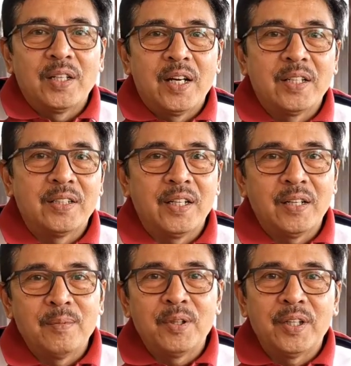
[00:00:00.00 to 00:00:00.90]
Gadang,
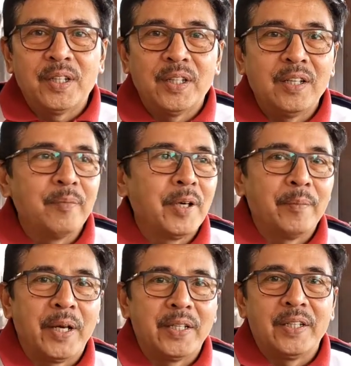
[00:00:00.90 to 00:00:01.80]
dia ke Bukit Tinggi
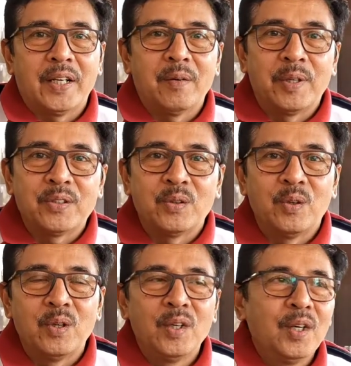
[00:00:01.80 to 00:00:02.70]
main-main, dia ke
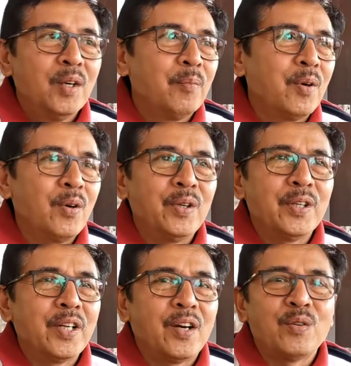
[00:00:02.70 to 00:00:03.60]
Baso.
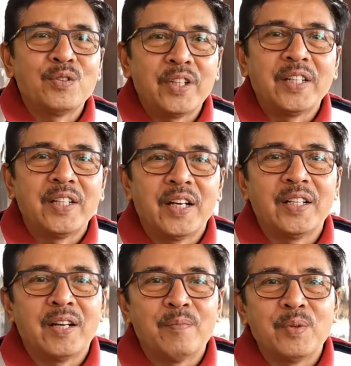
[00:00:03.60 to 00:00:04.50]
Pokoknya tidak konsen dia
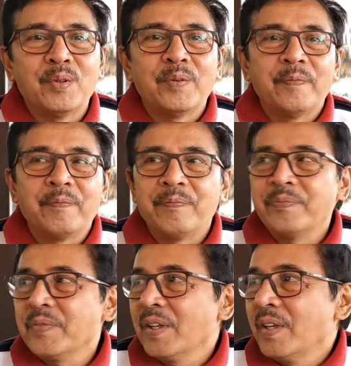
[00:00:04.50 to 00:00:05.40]
di kampung.
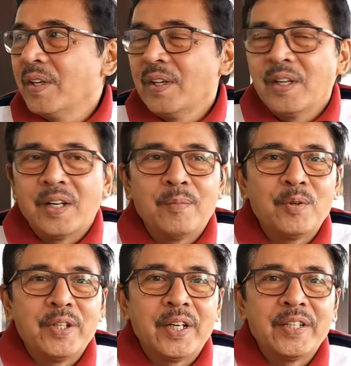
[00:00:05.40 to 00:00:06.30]

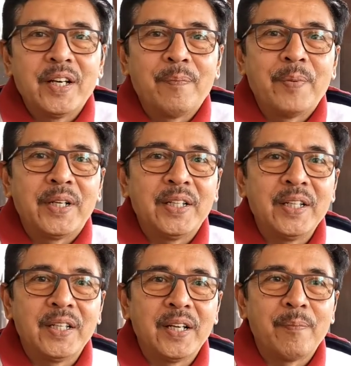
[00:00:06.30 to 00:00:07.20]
Kemudian dia
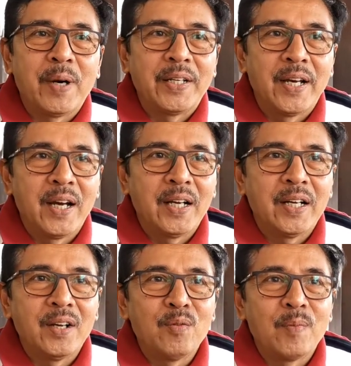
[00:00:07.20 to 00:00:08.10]
pergi ke Padang
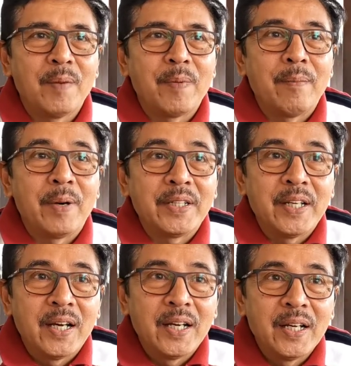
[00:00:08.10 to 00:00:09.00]
ke rumah
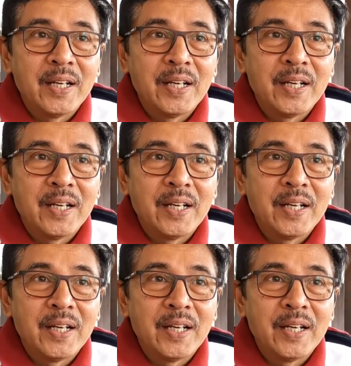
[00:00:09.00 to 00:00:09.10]
pamannya